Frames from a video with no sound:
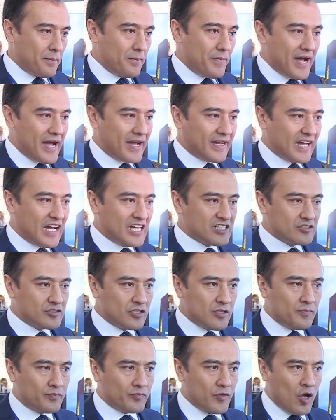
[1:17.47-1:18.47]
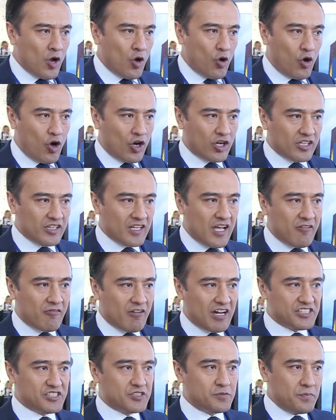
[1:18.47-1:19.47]
мы оказываем около
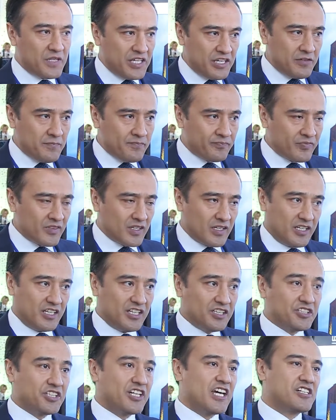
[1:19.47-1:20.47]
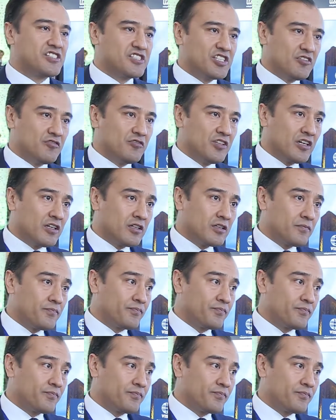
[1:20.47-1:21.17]
8 интерактивных